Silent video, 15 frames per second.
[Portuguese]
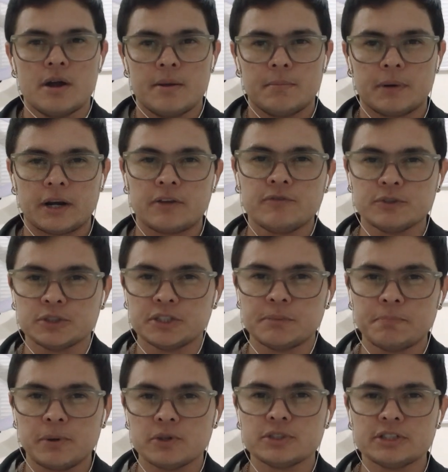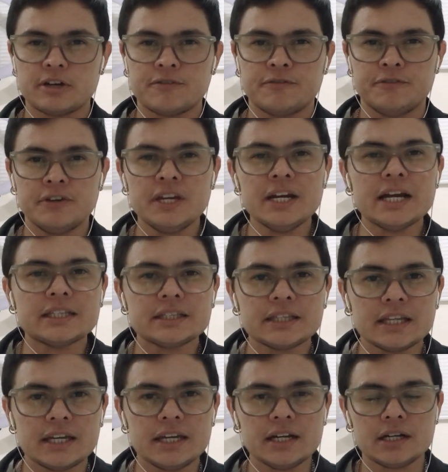para que você possa vir a
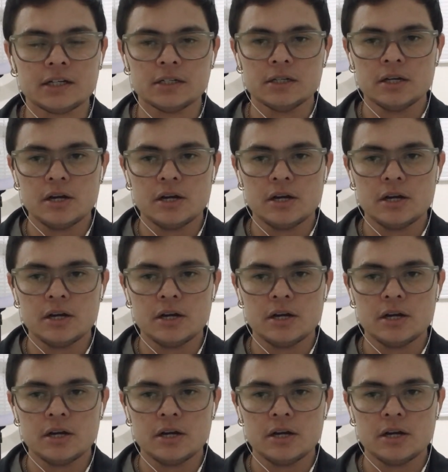ter